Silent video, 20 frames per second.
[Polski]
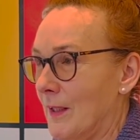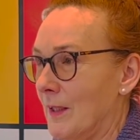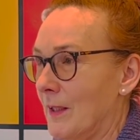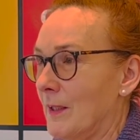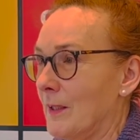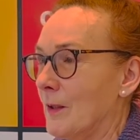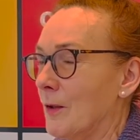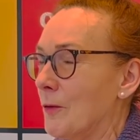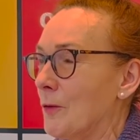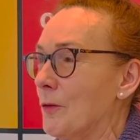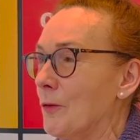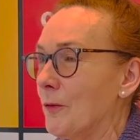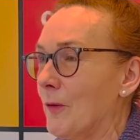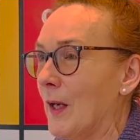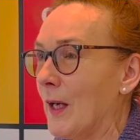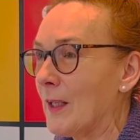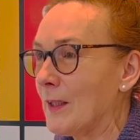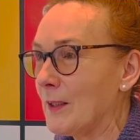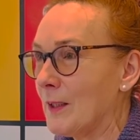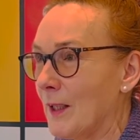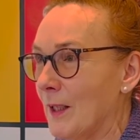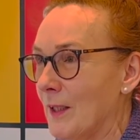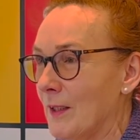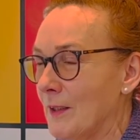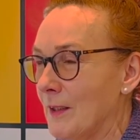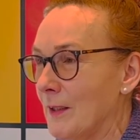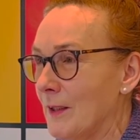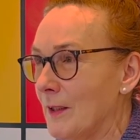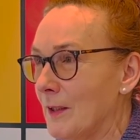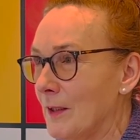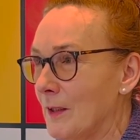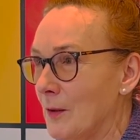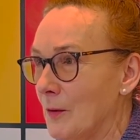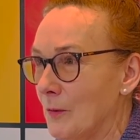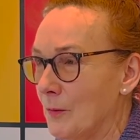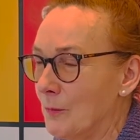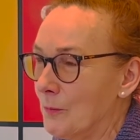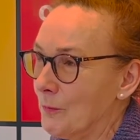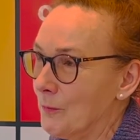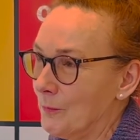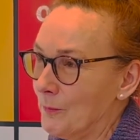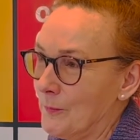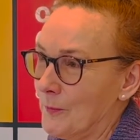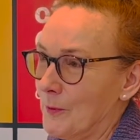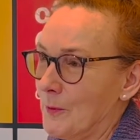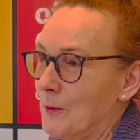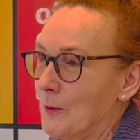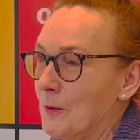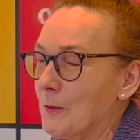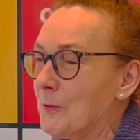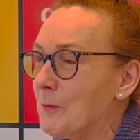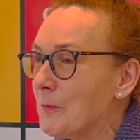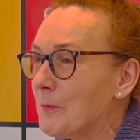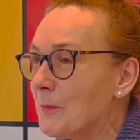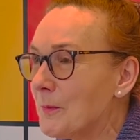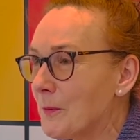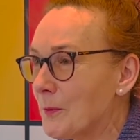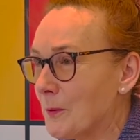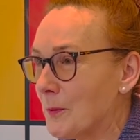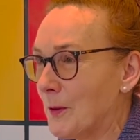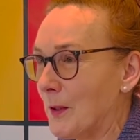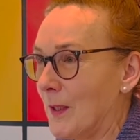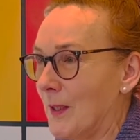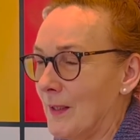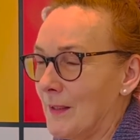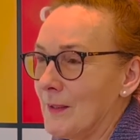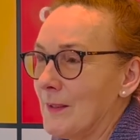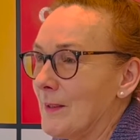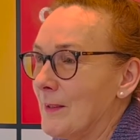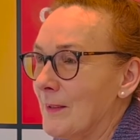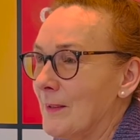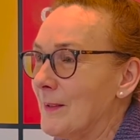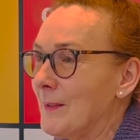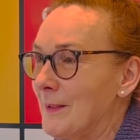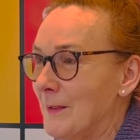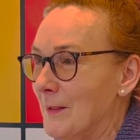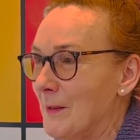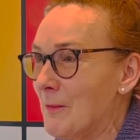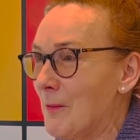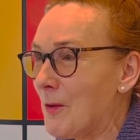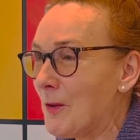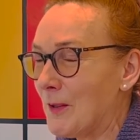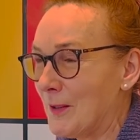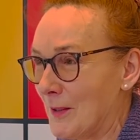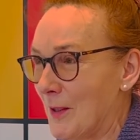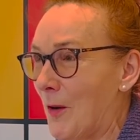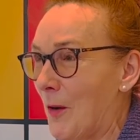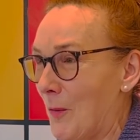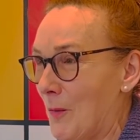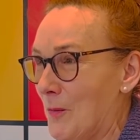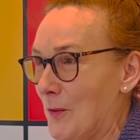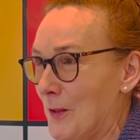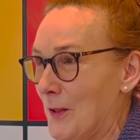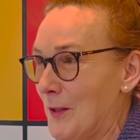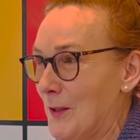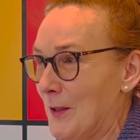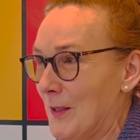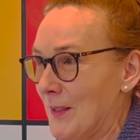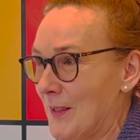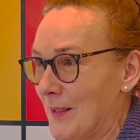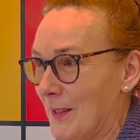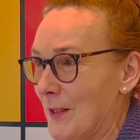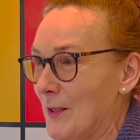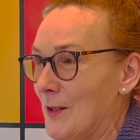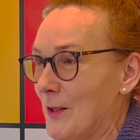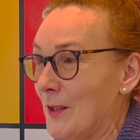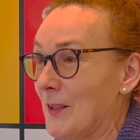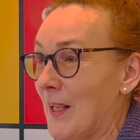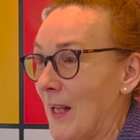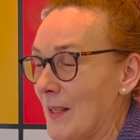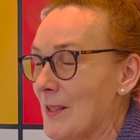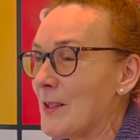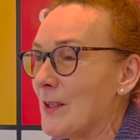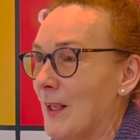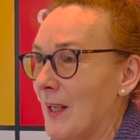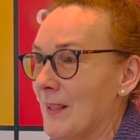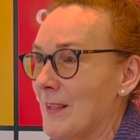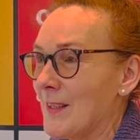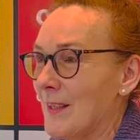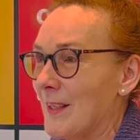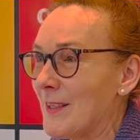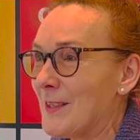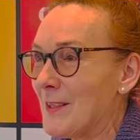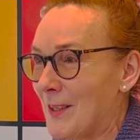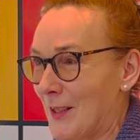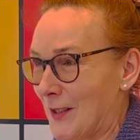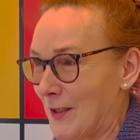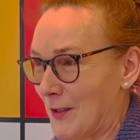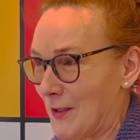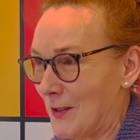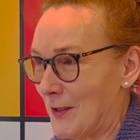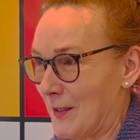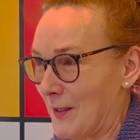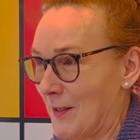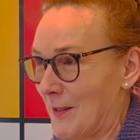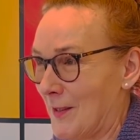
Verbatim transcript: do świata i no to już teraz nic nie mogę zrobić. Jesteście tacy, jacy jesteście.